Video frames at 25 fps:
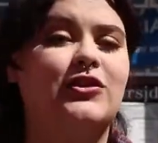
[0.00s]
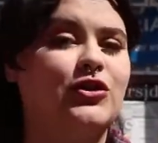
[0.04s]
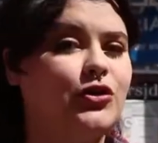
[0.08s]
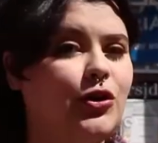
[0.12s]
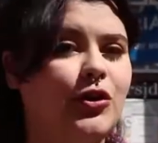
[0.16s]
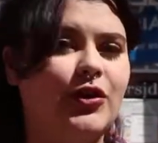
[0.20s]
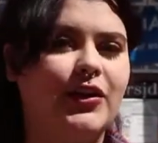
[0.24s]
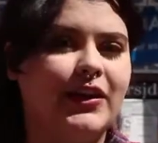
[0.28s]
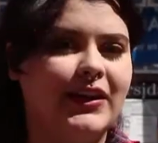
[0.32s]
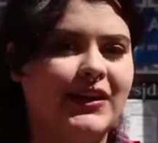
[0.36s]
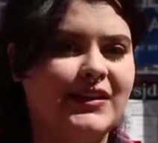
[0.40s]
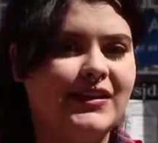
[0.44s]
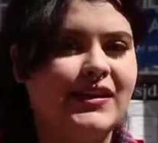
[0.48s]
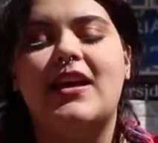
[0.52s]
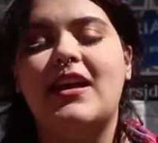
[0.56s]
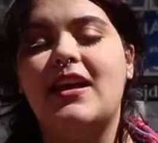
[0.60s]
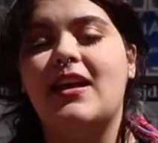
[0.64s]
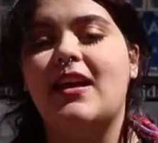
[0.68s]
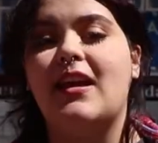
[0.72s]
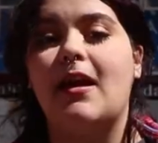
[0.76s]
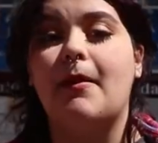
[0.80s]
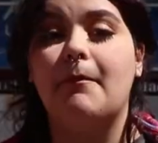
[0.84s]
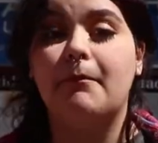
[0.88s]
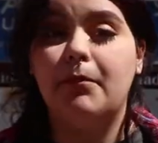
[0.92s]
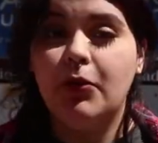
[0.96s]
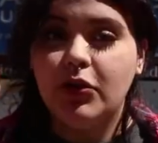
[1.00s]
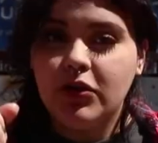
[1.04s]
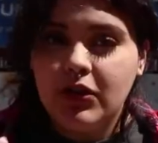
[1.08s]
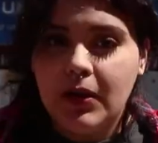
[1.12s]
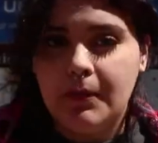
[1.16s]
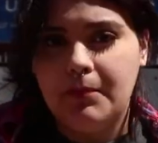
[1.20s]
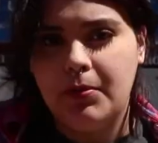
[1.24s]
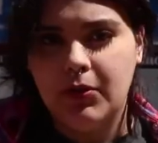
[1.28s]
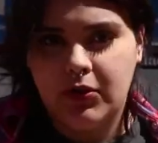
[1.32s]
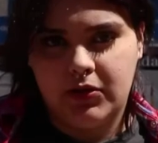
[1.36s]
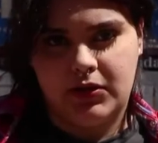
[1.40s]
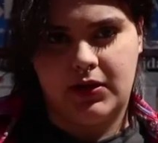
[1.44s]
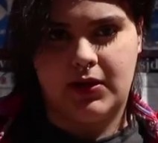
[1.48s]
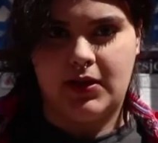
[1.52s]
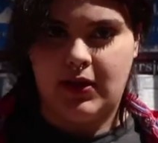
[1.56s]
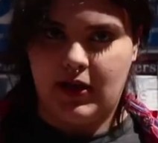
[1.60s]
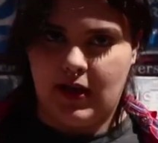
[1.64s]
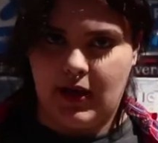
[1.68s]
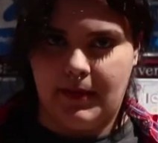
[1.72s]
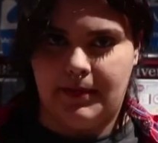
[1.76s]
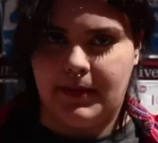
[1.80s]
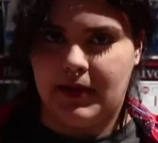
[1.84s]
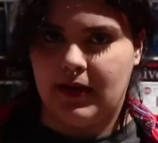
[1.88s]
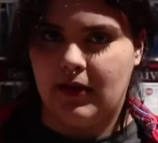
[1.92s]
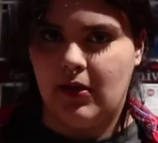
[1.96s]
todos y vos tampoco tenés
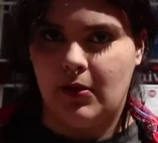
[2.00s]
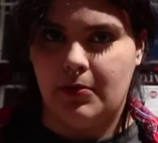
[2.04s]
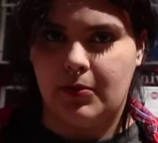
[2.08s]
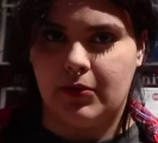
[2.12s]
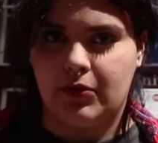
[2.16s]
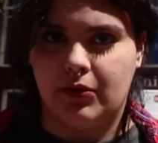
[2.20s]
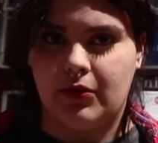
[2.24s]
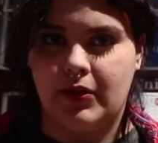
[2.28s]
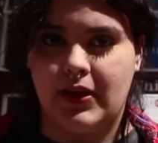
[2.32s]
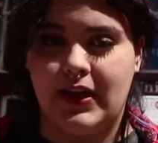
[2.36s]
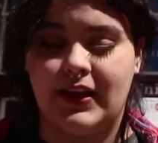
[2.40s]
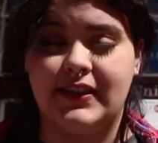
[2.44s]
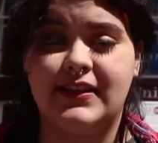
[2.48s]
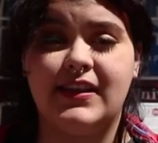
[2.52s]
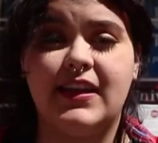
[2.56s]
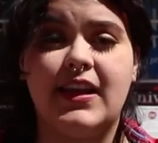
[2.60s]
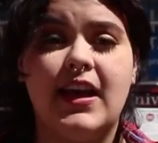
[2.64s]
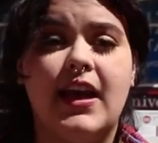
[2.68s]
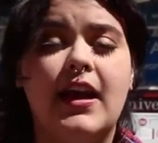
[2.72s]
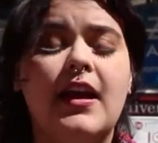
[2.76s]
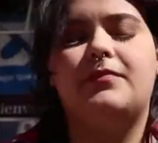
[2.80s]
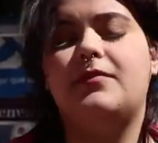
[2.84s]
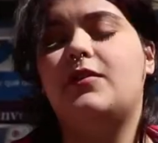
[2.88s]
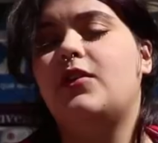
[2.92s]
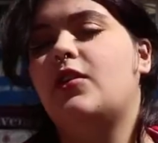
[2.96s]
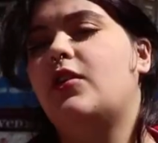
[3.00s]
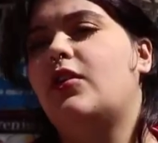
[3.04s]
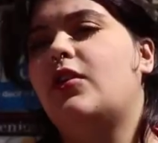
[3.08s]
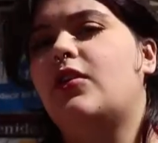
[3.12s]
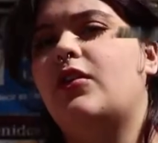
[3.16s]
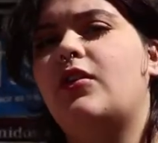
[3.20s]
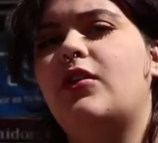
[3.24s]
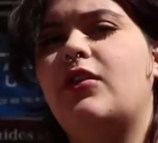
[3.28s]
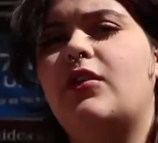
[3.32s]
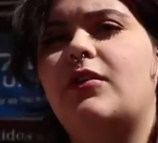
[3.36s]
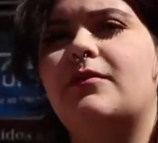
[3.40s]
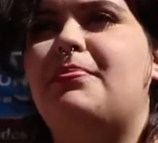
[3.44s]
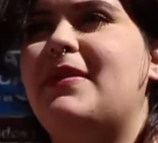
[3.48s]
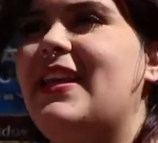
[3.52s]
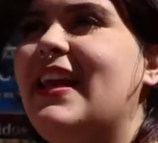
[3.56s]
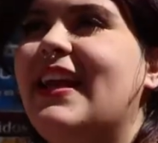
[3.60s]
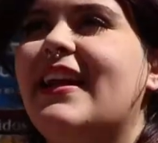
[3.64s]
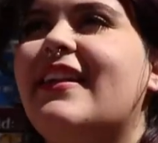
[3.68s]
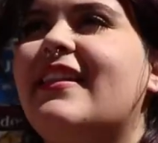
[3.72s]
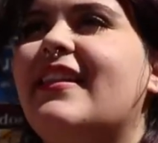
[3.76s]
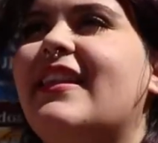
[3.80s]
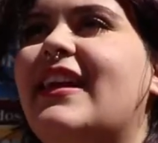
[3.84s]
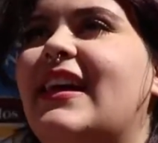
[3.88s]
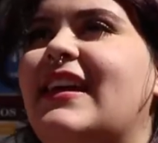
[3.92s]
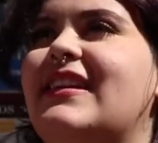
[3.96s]
que perder la oportunidad. Así que no
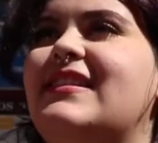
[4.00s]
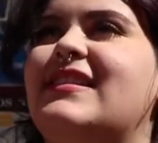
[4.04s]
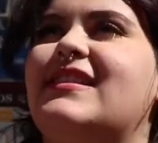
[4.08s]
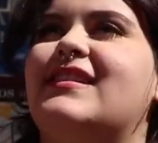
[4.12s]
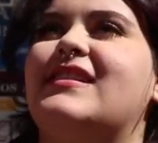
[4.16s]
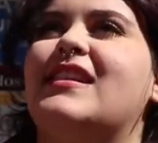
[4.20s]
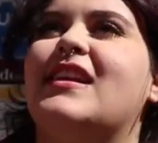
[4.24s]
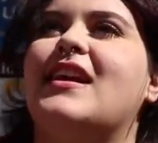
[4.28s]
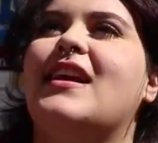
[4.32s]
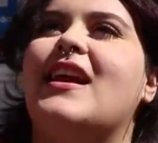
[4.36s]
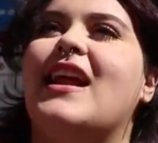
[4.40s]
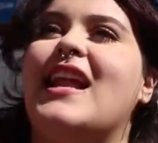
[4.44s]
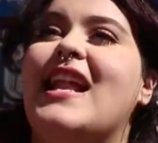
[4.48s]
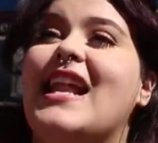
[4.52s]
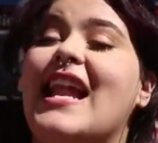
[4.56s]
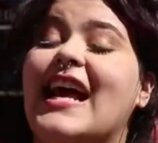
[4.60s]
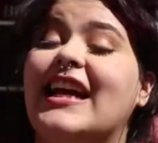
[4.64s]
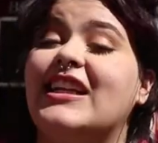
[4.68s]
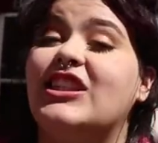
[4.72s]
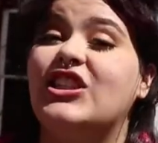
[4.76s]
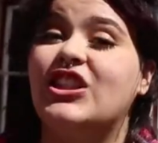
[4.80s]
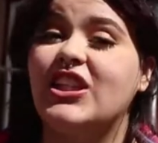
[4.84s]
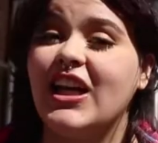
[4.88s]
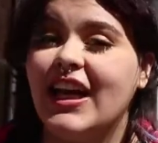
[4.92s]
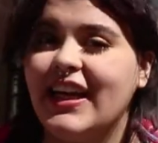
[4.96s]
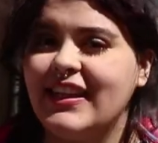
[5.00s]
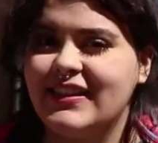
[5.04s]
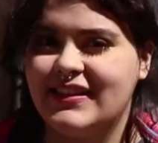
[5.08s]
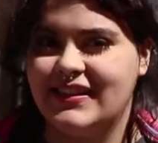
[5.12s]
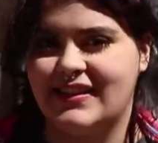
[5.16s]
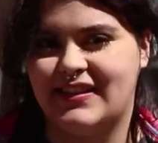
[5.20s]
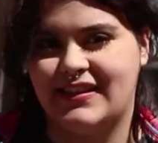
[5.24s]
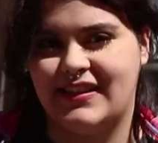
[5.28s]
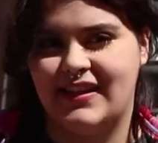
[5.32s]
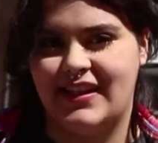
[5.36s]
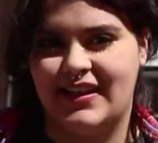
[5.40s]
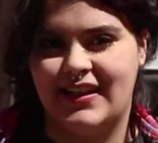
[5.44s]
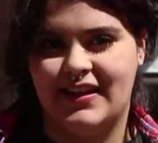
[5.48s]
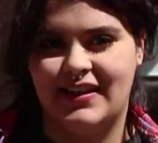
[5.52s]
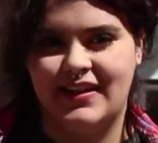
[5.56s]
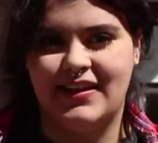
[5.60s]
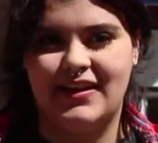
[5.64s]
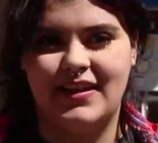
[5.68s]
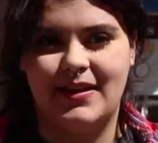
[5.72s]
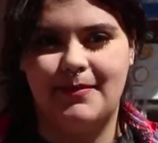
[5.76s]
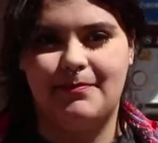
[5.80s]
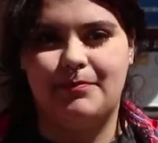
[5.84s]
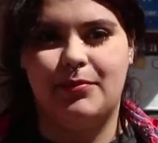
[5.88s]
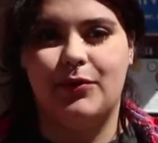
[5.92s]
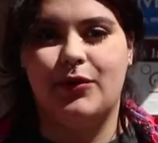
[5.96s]
pierdas la chance
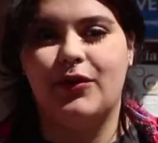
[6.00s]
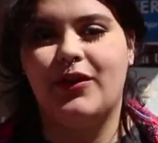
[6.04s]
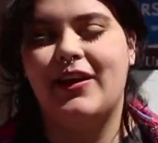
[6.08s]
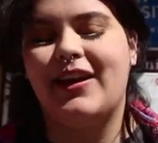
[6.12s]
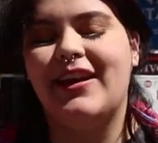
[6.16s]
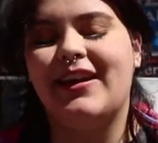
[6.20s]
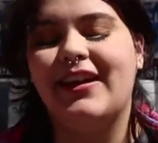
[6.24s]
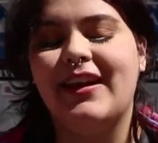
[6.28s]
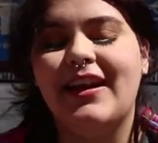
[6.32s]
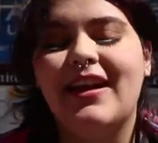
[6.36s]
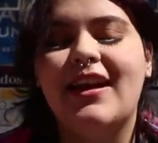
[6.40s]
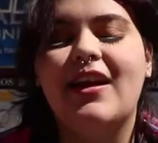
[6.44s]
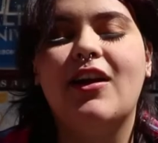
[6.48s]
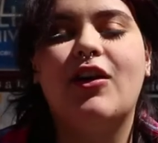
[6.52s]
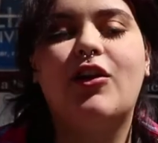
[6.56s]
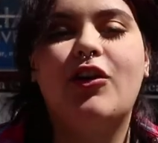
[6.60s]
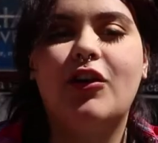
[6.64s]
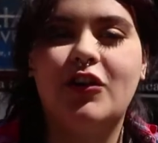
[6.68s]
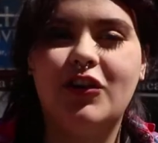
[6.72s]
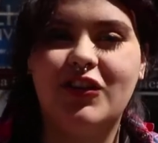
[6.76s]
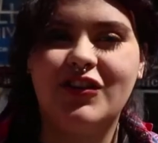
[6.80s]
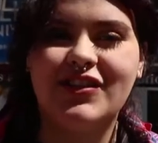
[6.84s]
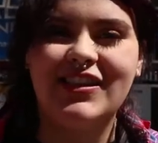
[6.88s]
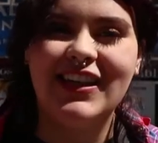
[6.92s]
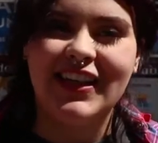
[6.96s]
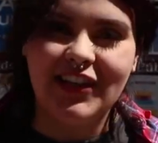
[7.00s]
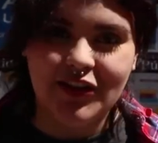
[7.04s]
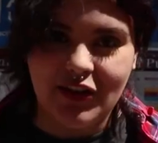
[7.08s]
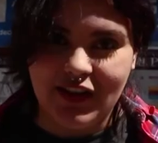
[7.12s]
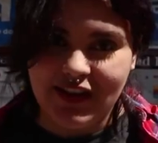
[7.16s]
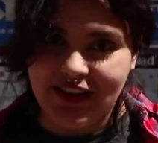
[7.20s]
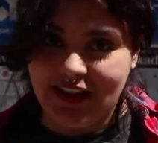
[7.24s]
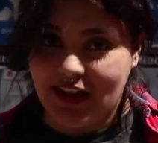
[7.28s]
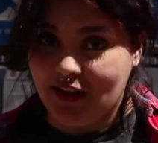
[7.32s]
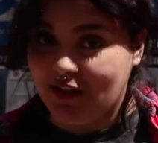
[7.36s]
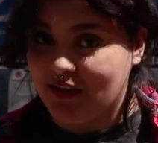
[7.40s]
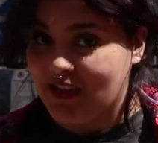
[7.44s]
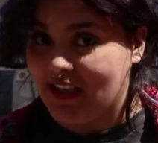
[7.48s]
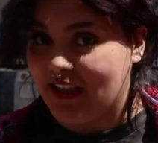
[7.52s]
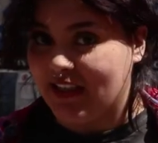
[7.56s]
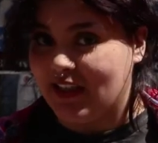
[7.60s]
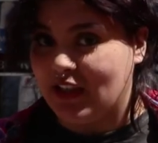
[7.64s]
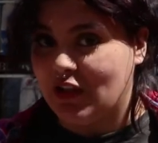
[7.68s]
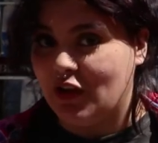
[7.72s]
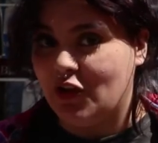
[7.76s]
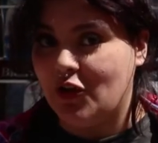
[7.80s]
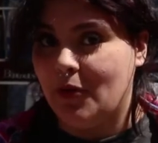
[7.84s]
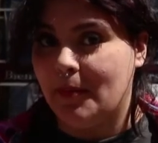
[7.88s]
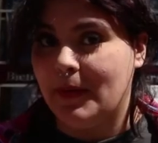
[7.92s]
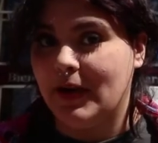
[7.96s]
de poder conocer todas estas cosas que te
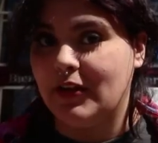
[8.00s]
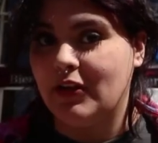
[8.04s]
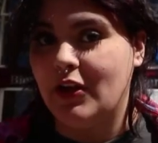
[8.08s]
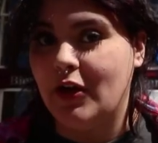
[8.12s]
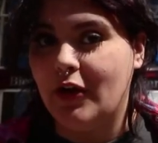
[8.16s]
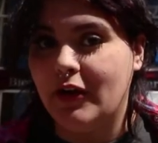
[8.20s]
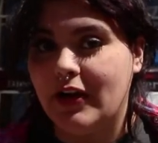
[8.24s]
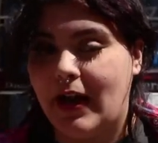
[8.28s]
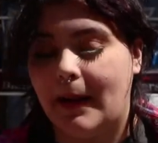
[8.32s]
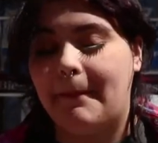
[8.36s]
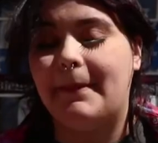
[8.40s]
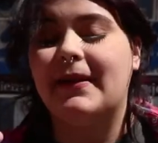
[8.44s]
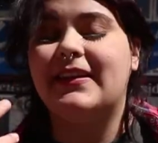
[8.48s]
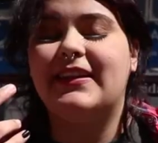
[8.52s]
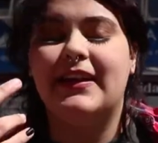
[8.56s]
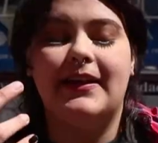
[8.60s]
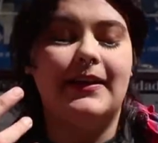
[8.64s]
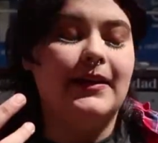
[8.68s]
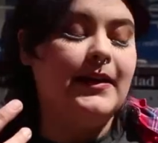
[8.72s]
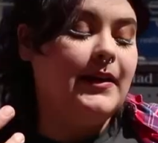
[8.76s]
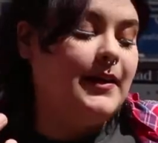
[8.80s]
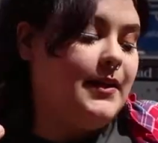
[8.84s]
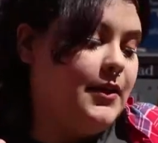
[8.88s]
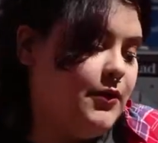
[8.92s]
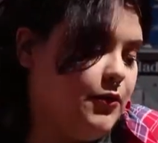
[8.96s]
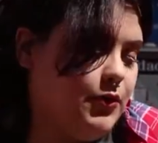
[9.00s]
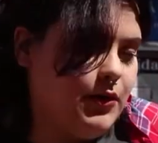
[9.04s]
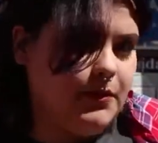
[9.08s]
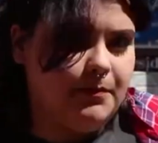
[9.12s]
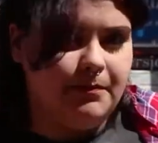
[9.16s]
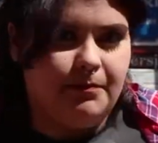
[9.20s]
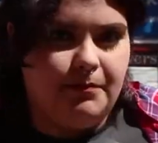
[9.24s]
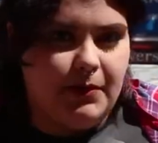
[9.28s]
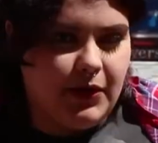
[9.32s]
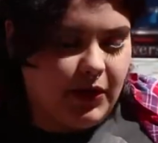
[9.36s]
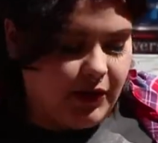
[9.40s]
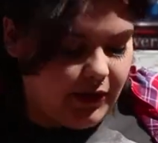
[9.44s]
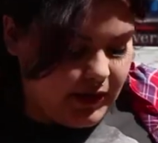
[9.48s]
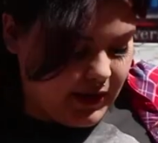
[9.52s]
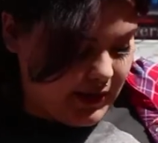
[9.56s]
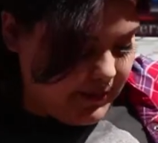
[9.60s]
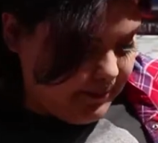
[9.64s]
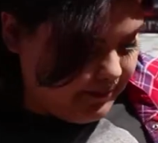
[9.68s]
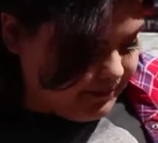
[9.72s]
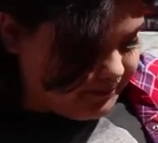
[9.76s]
estoy nombrando ahora. Aparte, uy, perdón, ¿eh?